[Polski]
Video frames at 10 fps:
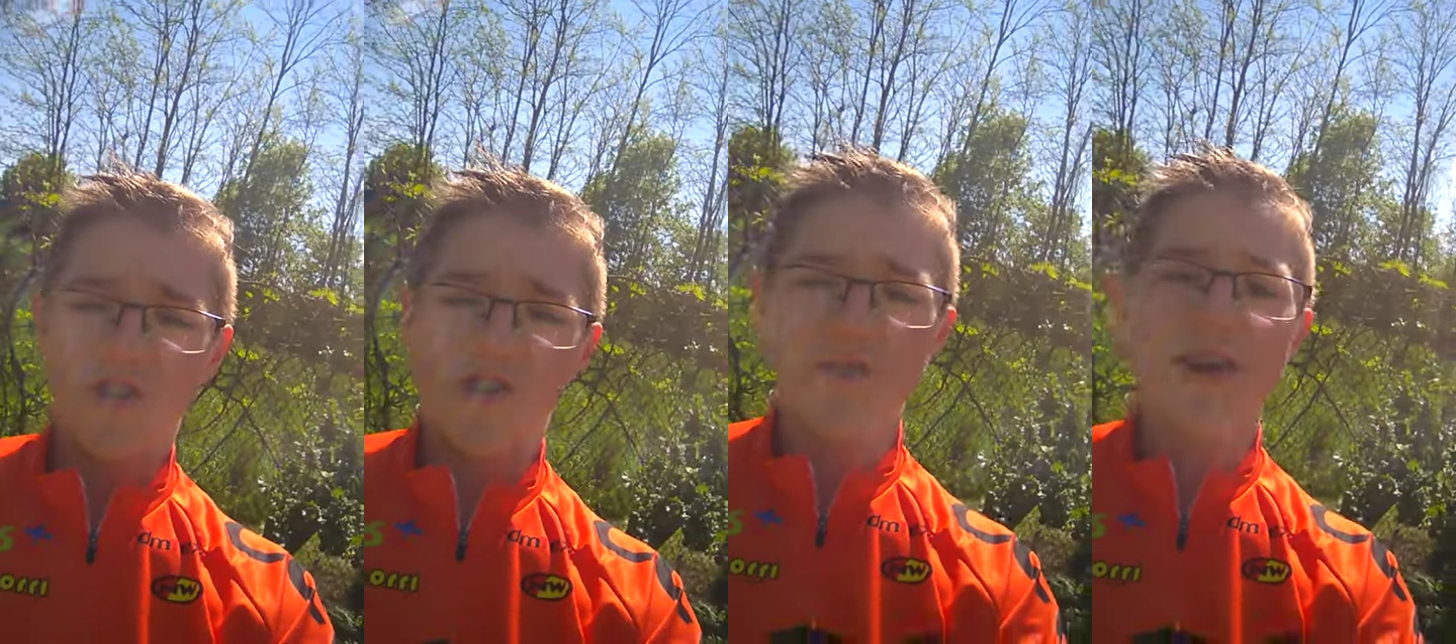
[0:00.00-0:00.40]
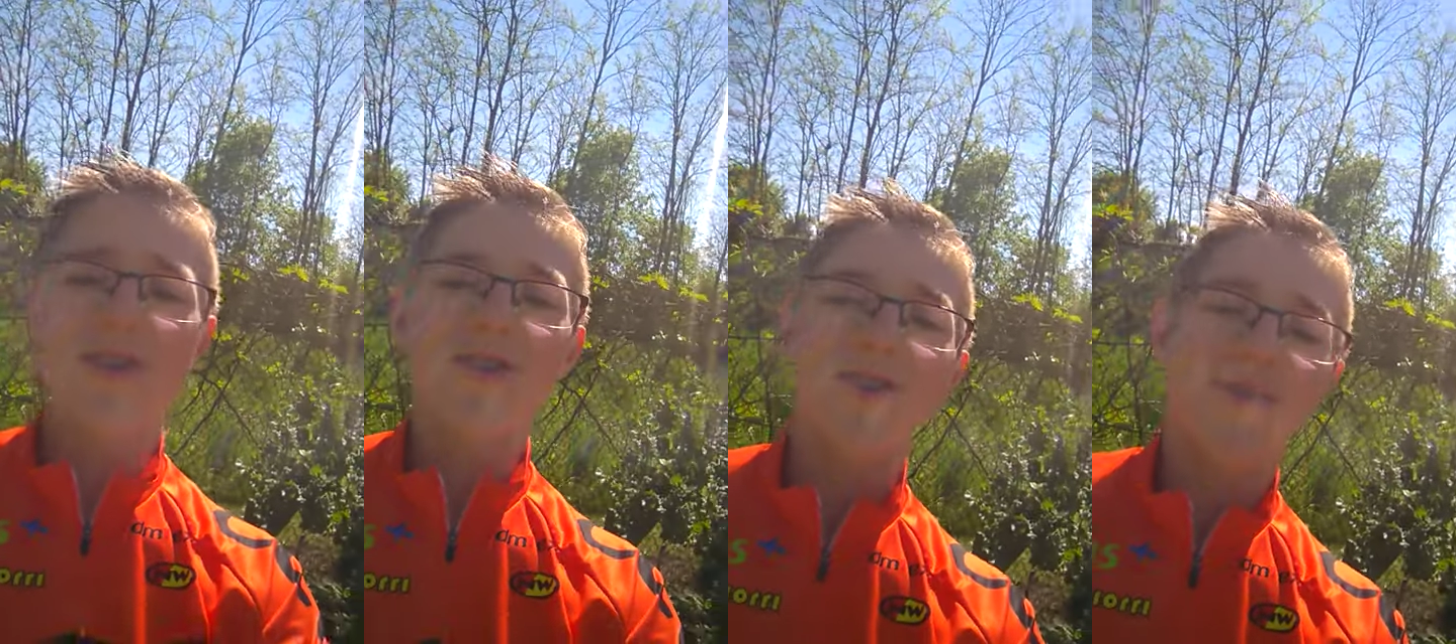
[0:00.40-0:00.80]

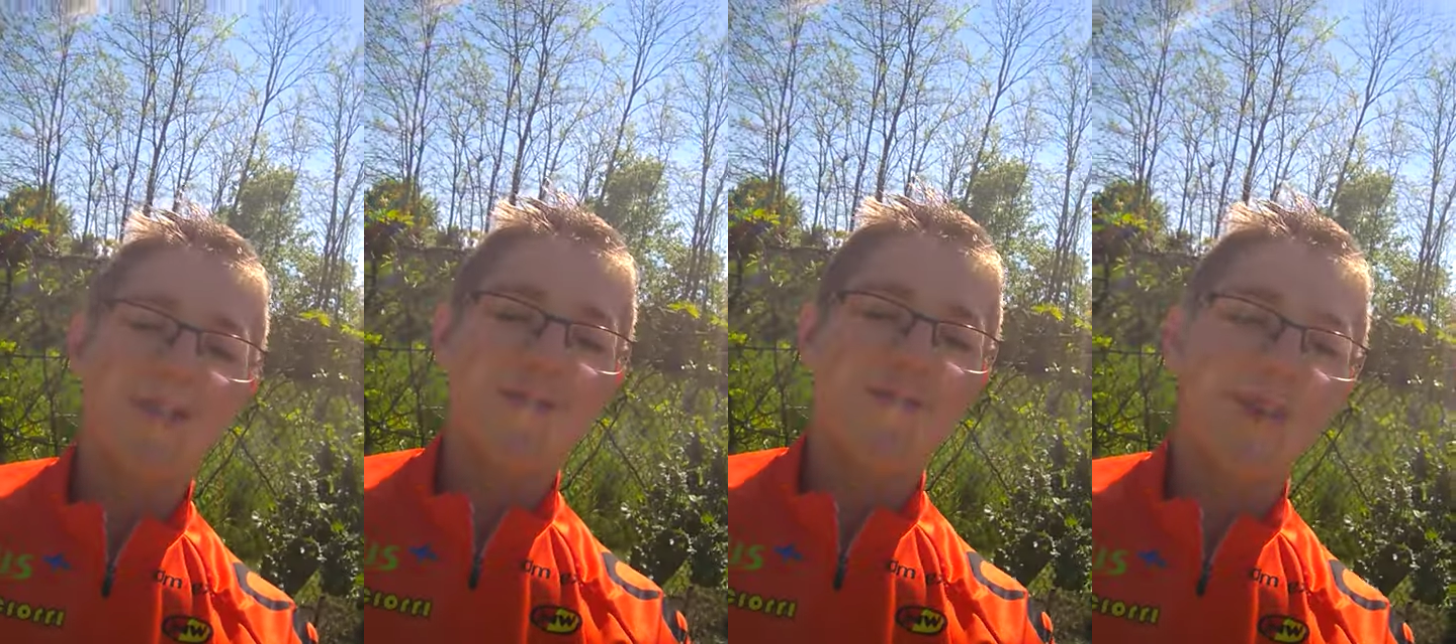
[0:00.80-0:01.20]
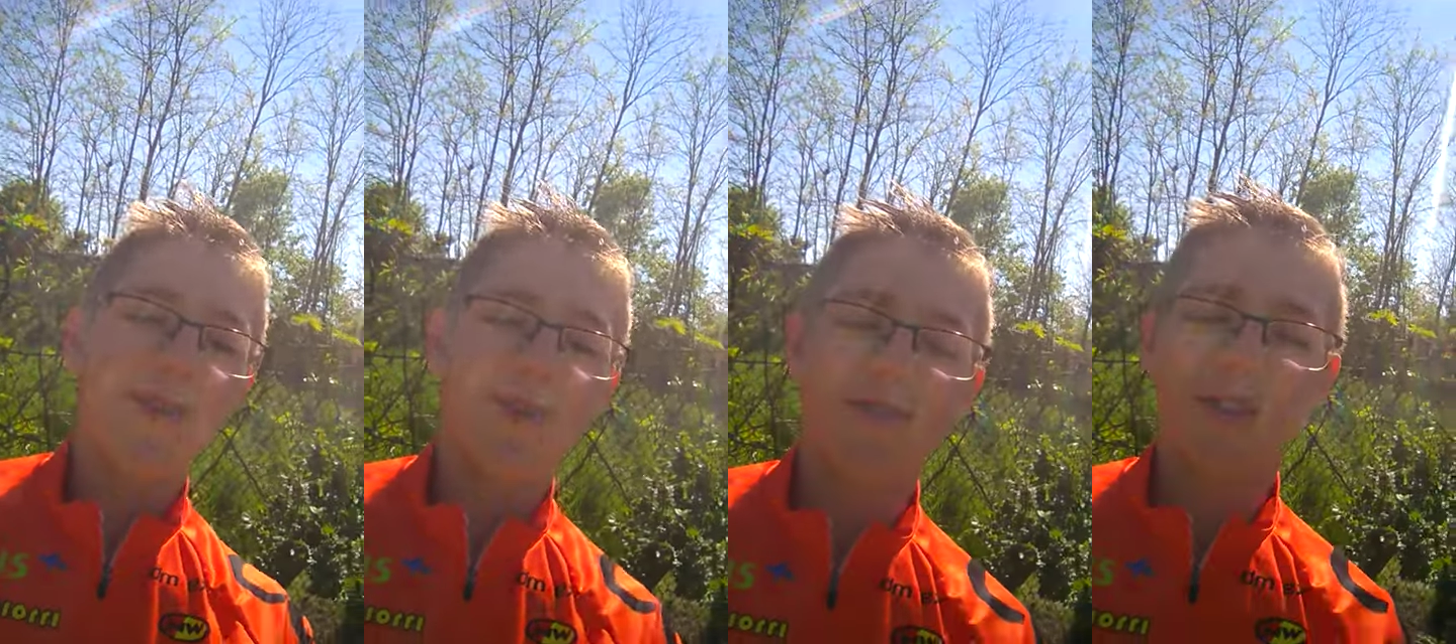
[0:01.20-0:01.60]
Siemanko, jestem
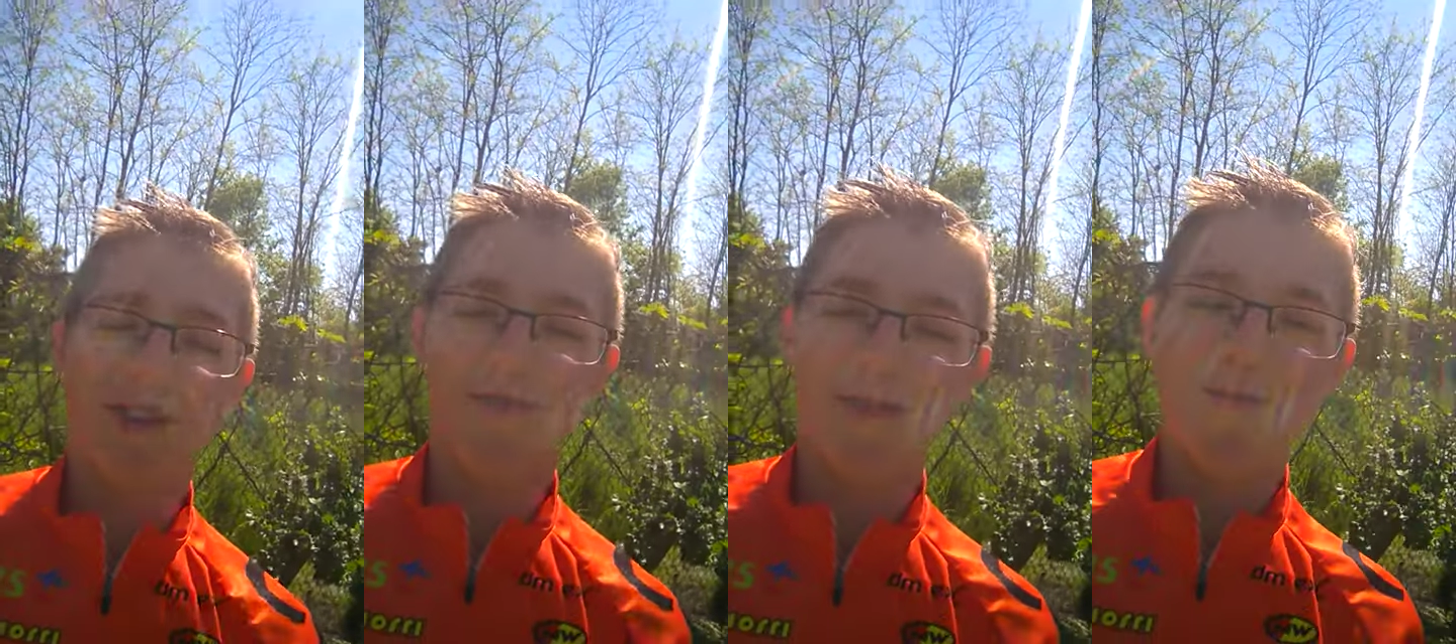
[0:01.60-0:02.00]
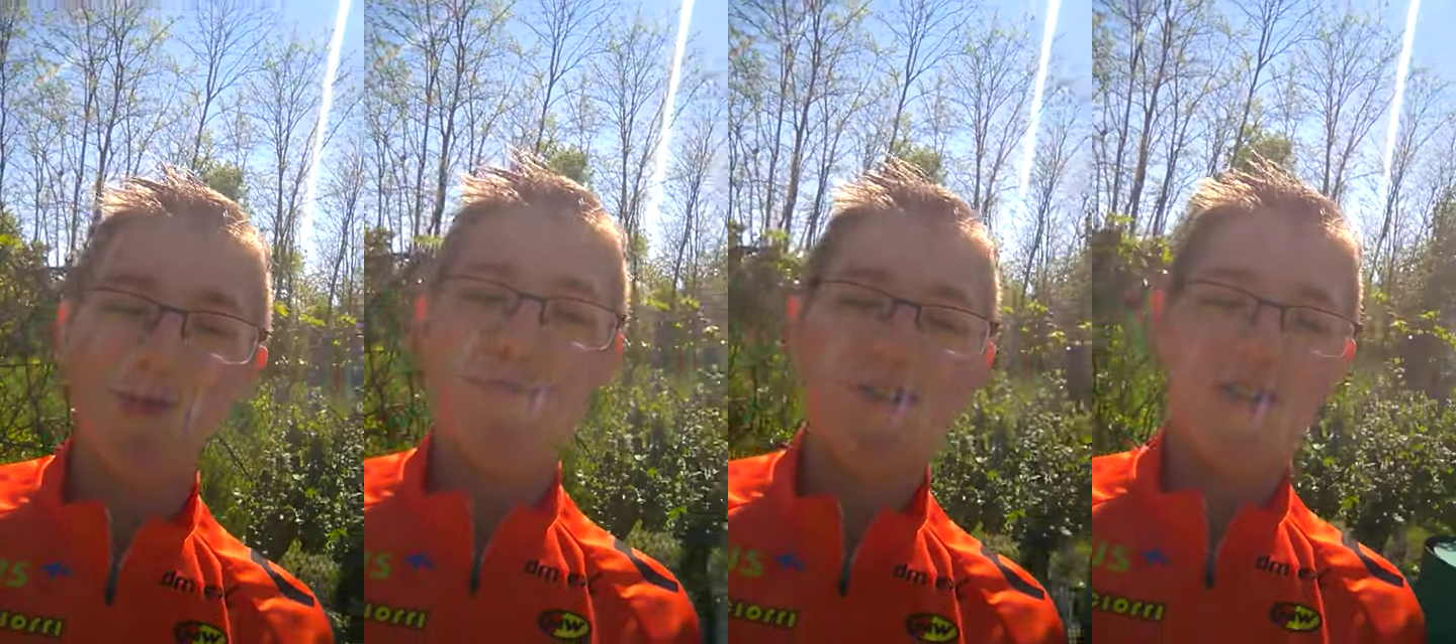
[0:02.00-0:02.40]
Waluś, witam Was w moim